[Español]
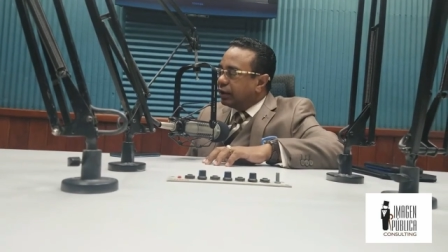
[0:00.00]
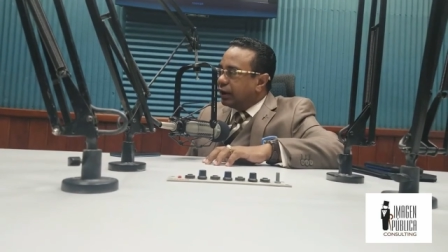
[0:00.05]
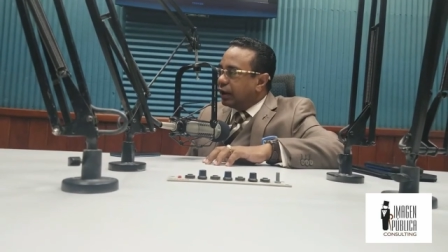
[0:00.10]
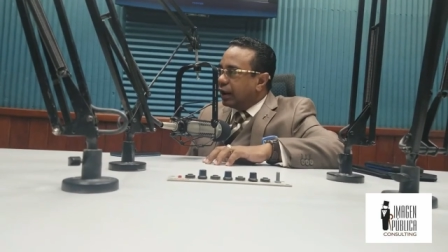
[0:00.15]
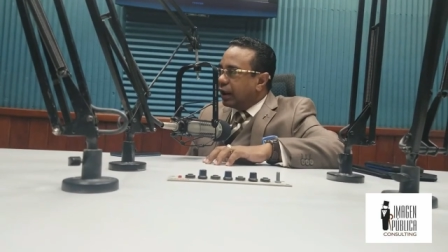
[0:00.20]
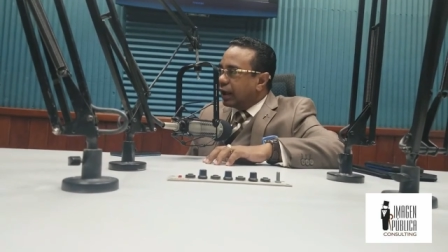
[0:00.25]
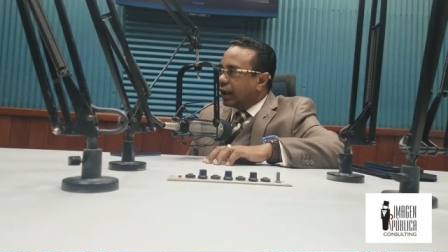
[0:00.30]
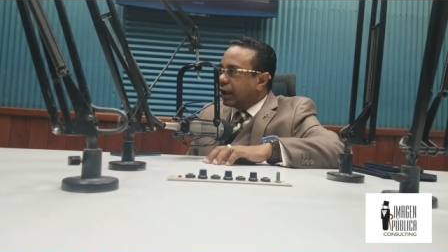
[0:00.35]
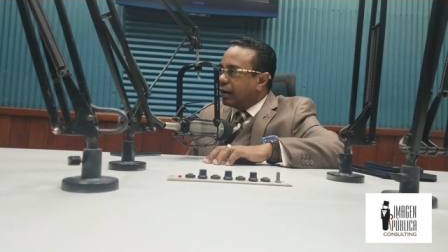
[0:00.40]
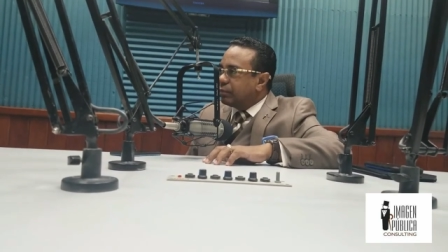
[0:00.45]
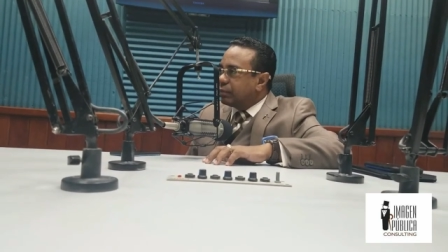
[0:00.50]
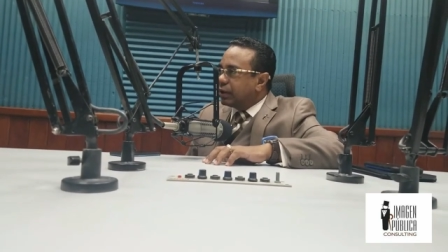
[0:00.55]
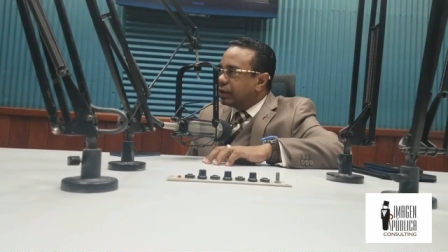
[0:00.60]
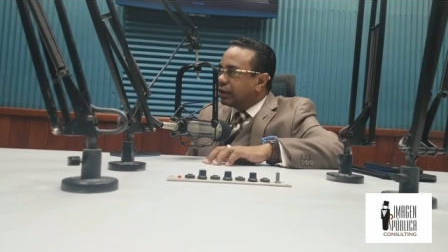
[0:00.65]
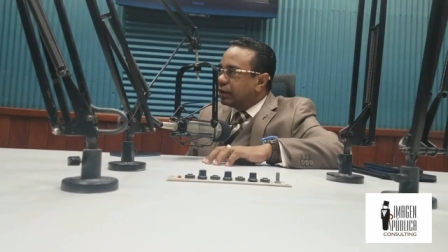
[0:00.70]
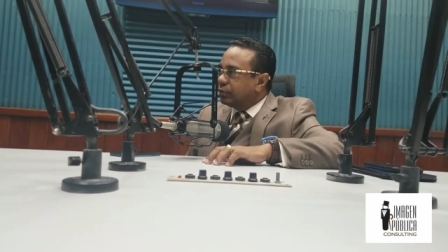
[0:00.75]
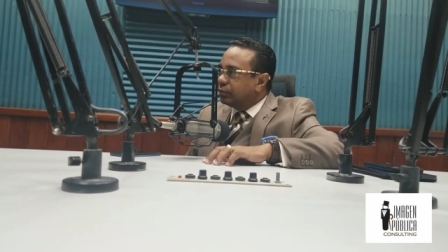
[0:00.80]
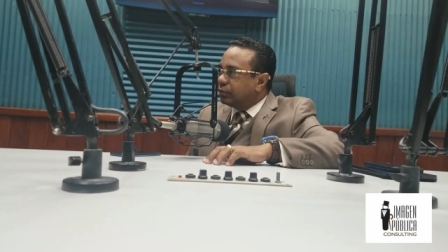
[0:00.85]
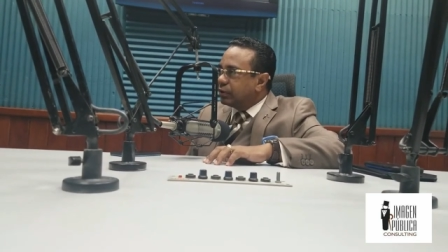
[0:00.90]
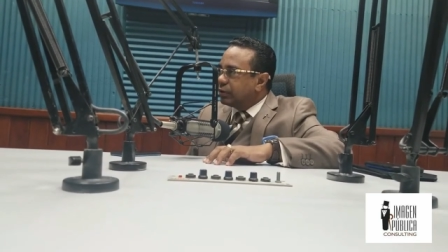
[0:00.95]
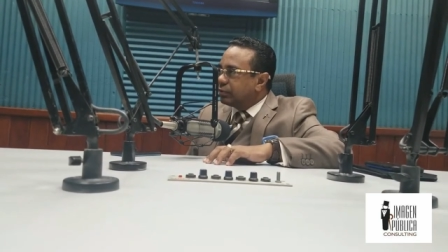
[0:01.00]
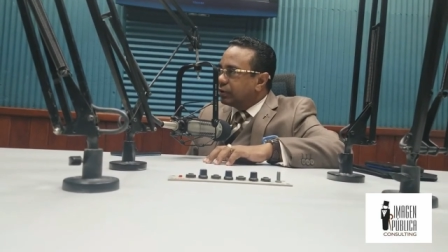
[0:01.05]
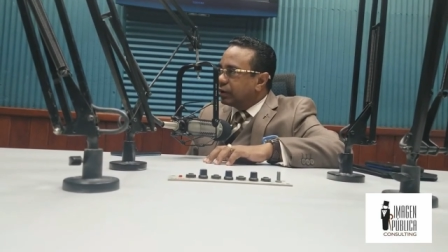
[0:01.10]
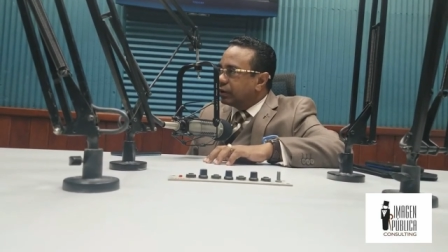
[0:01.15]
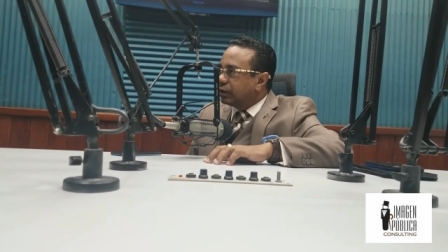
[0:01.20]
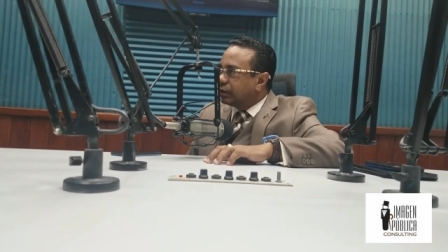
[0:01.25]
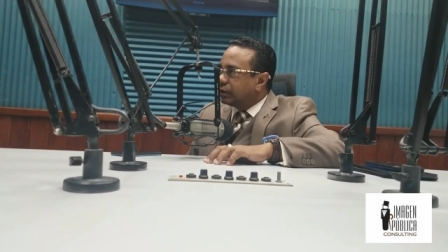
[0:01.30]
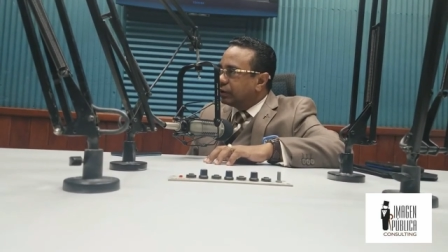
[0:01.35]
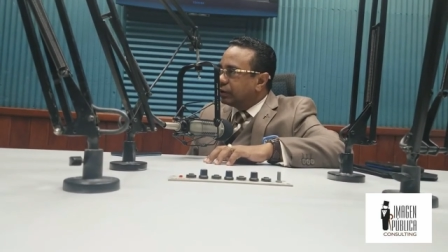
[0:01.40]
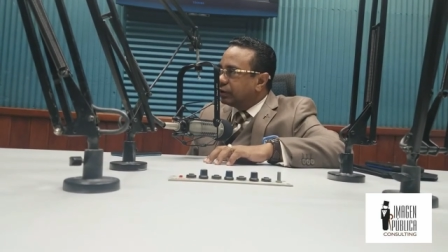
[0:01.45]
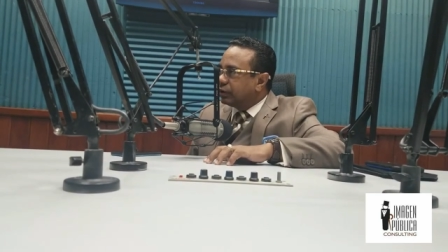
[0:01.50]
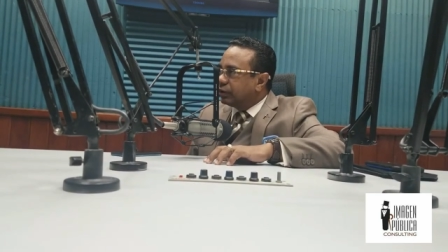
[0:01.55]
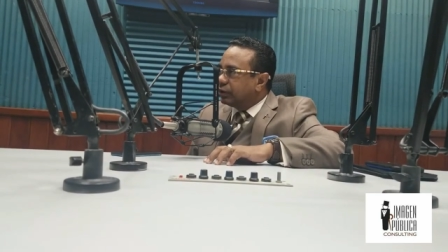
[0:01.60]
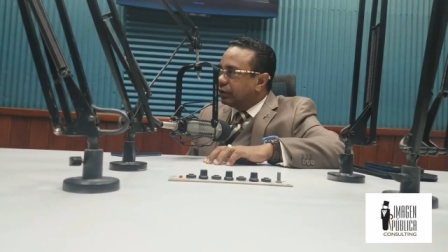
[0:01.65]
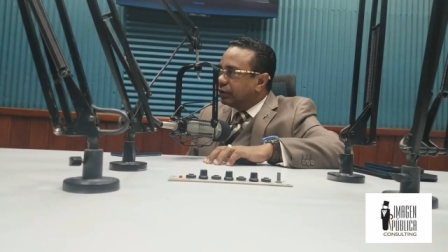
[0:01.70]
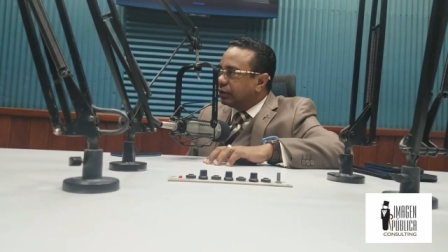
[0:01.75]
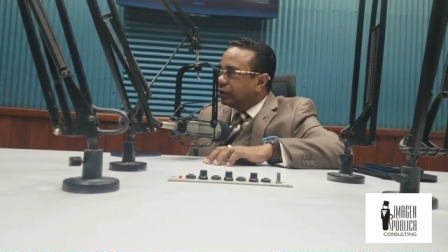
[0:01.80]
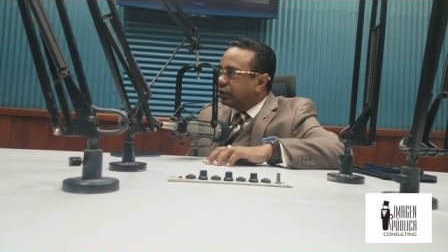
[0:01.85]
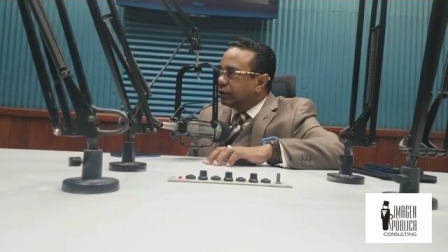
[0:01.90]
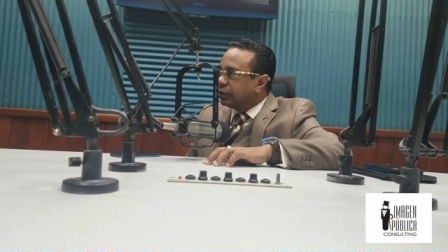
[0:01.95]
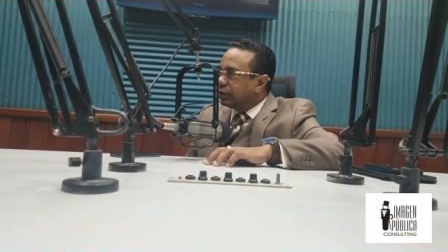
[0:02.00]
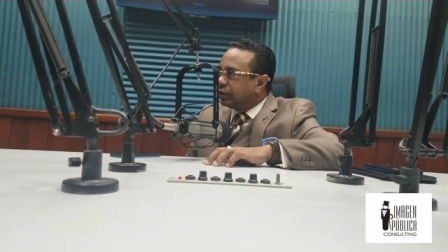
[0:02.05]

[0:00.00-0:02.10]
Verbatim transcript: la camada nueva. ¿eh?